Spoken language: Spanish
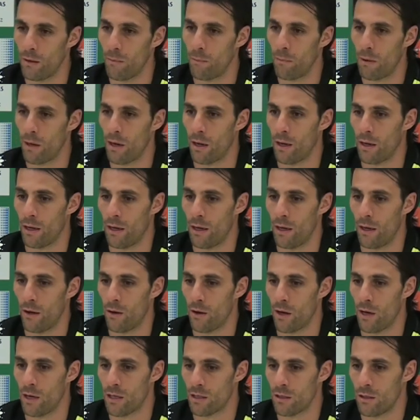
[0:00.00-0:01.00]
para, que
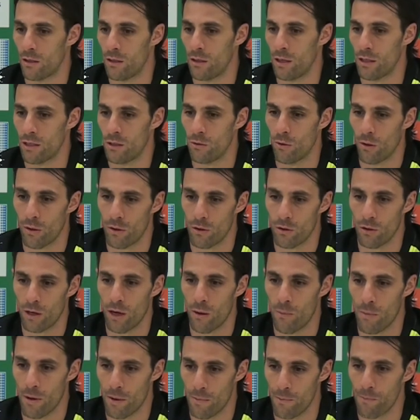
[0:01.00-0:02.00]
ahora la situación
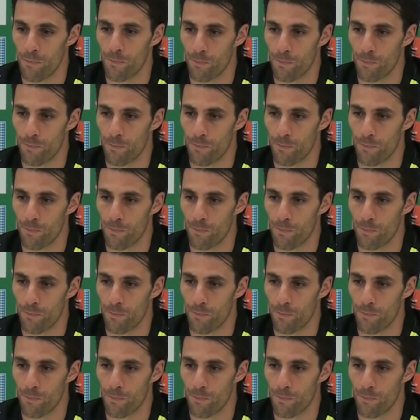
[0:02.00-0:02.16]
cambie.